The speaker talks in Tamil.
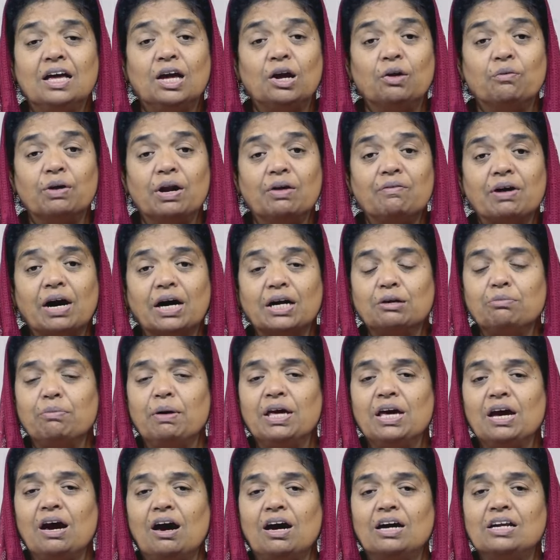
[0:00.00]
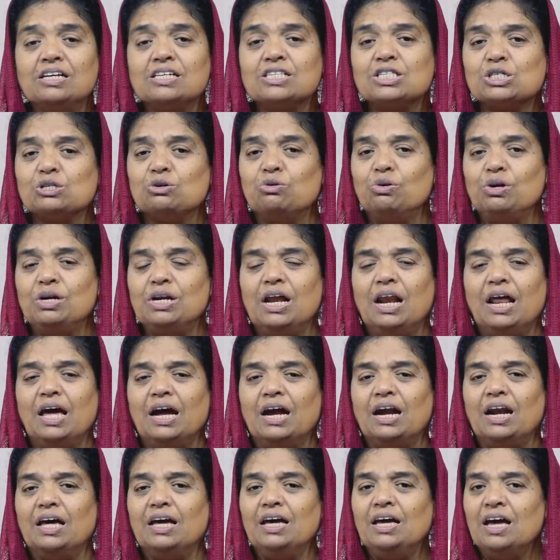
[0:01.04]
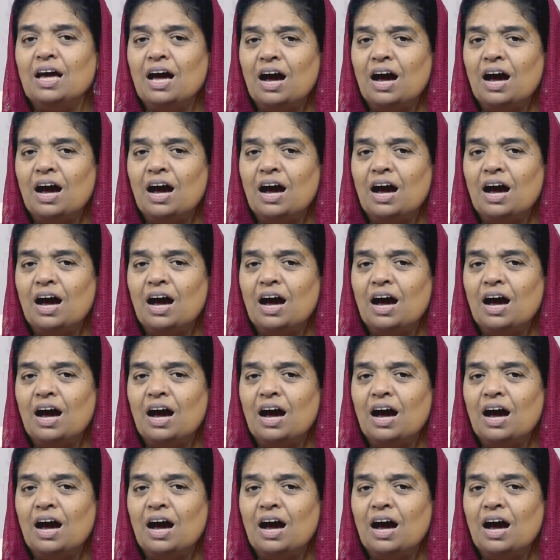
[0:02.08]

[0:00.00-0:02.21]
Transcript: இவ்வளவு அருமையான சூழ்நிலைகளை